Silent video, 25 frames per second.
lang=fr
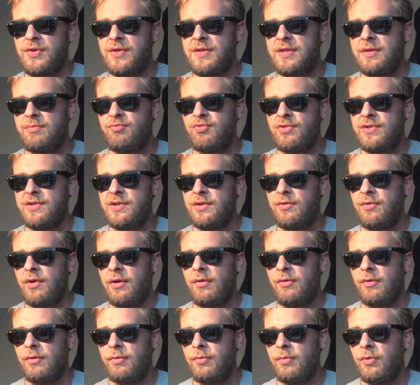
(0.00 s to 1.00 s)
je sais plus c'est
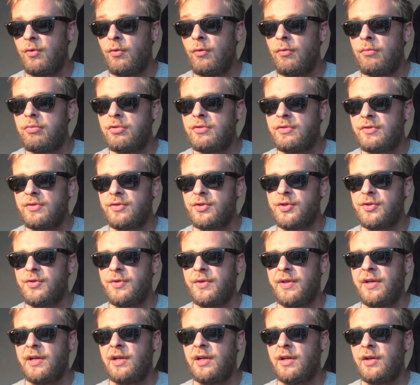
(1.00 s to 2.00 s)
quoi le nom parce que je
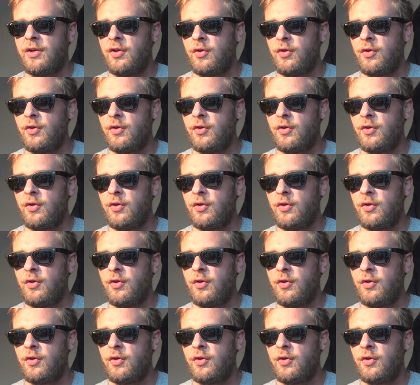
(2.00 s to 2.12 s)
connais que les